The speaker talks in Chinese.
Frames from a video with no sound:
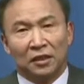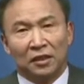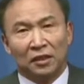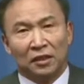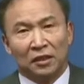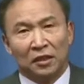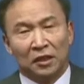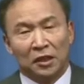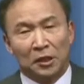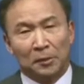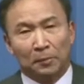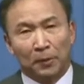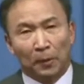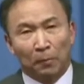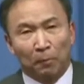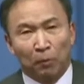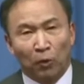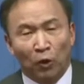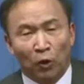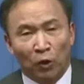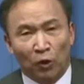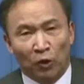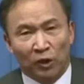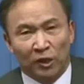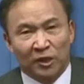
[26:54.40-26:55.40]
一边
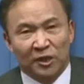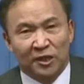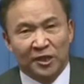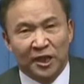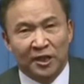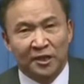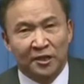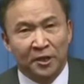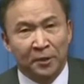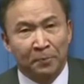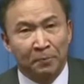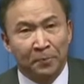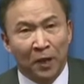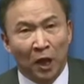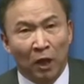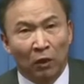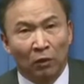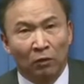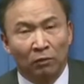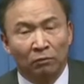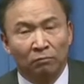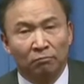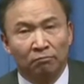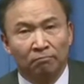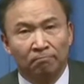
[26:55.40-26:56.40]
破落的三圣庙，
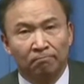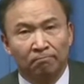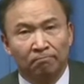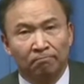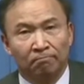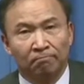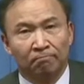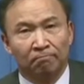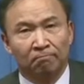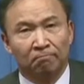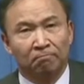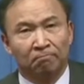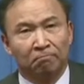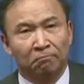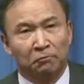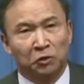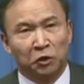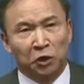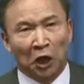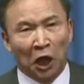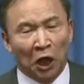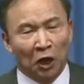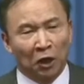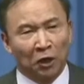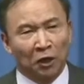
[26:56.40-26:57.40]

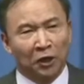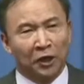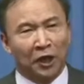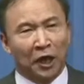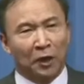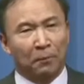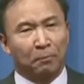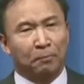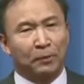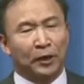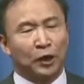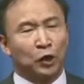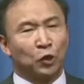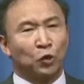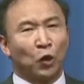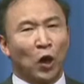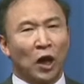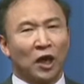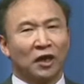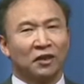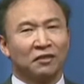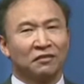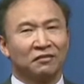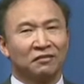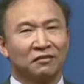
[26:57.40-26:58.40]
称量悲壮，